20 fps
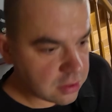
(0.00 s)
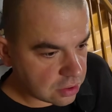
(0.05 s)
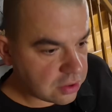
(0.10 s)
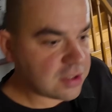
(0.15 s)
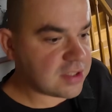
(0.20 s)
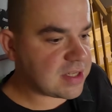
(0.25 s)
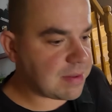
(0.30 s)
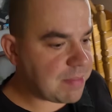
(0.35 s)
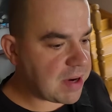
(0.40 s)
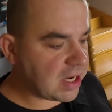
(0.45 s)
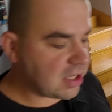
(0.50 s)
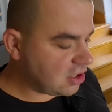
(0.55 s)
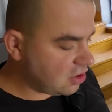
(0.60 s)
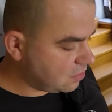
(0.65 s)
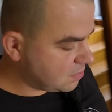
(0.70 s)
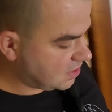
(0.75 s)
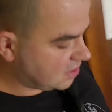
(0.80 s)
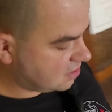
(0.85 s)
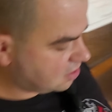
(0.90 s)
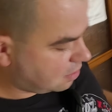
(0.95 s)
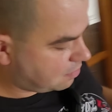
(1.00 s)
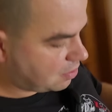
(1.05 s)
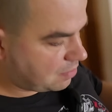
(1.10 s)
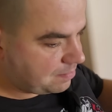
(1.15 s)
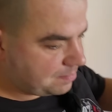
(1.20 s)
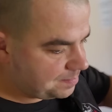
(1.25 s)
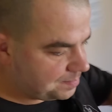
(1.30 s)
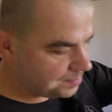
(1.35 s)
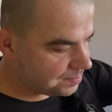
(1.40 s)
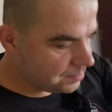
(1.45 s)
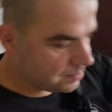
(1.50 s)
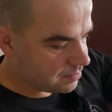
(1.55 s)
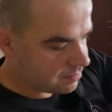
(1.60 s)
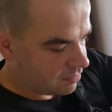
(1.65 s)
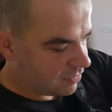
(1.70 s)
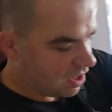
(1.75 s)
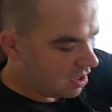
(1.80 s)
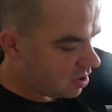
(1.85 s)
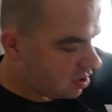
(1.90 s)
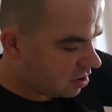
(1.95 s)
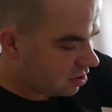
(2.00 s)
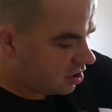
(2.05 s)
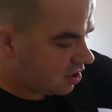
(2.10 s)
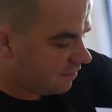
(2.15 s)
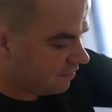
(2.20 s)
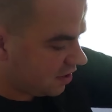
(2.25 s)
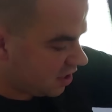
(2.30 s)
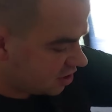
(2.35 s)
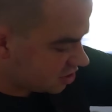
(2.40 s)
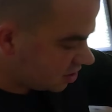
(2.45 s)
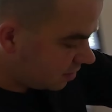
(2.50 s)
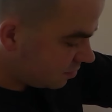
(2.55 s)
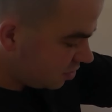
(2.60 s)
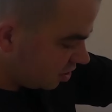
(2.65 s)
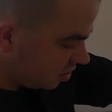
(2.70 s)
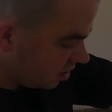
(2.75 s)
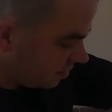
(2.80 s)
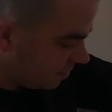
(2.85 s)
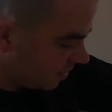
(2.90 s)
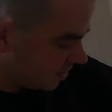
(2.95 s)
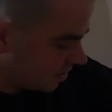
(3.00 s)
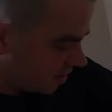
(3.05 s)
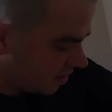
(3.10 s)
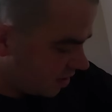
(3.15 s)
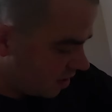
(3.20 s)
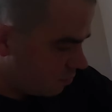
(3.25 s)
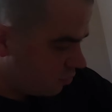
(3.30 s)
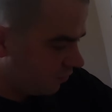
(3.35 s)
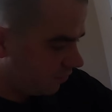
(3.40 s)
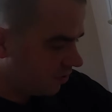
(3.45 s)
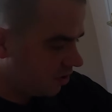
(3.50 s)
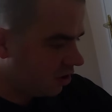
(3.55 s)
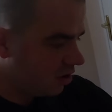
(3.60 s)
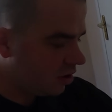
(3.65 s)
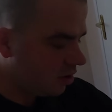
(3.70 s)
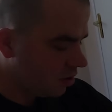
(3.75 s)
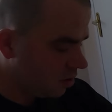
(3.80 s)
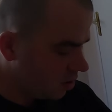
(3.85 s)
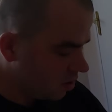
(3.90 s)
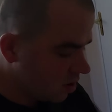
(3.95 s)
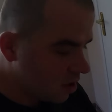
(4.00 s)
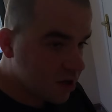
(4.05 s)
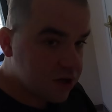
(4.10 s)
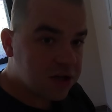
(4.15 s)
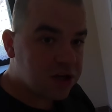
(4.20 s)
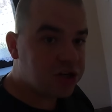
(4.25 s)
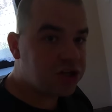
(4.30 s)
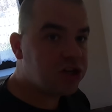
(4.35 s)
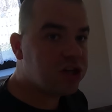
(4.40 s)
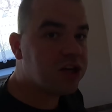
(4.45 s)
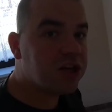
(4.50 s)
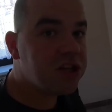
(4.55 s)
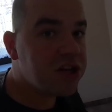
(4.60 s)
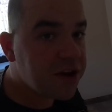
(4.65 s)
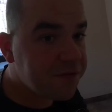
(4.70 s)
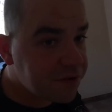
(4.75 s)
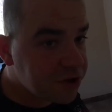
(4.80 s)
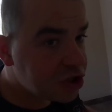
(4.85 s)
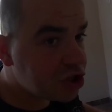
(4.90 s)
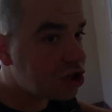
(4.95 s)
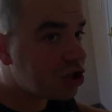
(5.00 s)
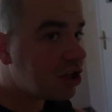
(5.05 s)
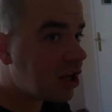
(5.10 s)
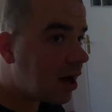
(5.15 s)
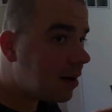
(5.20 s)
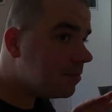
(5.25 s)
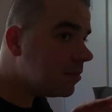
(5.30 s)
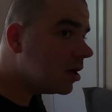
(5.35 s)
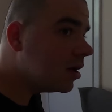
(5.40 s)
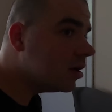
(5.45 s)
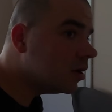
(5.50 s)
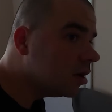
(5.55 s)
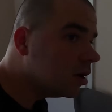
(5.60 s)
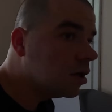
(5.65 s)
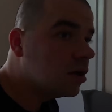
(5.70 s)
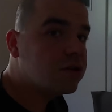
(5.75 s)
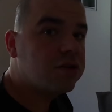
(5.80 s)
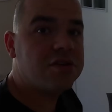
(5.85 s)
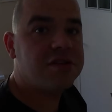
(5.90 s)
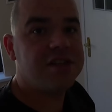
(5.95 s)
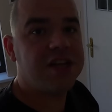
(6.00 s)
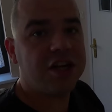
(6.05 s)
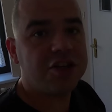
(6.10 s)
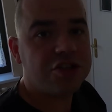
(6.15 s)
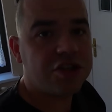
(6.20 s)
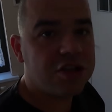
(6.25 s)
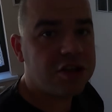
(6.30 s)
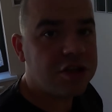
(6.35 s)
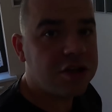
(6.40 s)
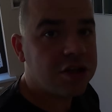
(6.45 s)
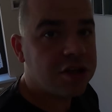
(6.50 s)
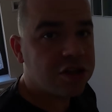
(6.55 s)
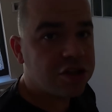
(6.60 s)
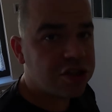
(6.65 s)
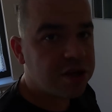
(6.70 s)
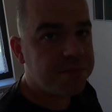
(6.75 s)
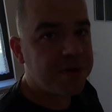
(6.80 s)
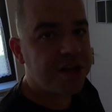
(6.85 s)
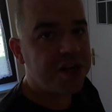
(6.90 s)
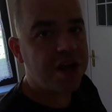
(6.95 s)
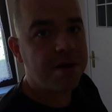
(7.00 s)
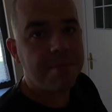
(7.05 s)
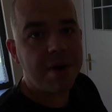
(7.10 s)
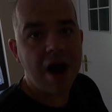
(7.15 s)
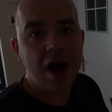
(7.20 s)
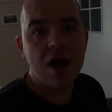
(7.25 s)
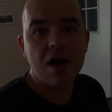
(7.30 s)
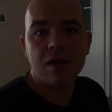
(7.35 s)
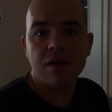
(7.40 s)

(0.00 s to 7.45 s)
No i zabranie ją ze sobą nie wyjeżdżam nigdy bez reklamówki. Jeśli je nie wisi tam, to znaczy, że mnie nie ma.